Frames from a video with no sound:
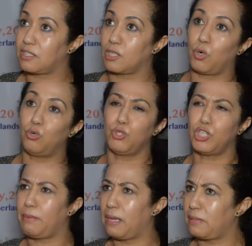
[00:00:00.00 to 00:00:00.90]
سواء
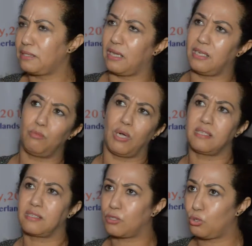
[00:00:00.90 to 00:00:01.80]
المجتمع المدني
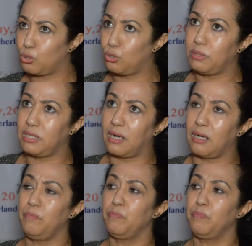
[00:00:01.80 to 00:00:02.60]
مؤسسات حكوميه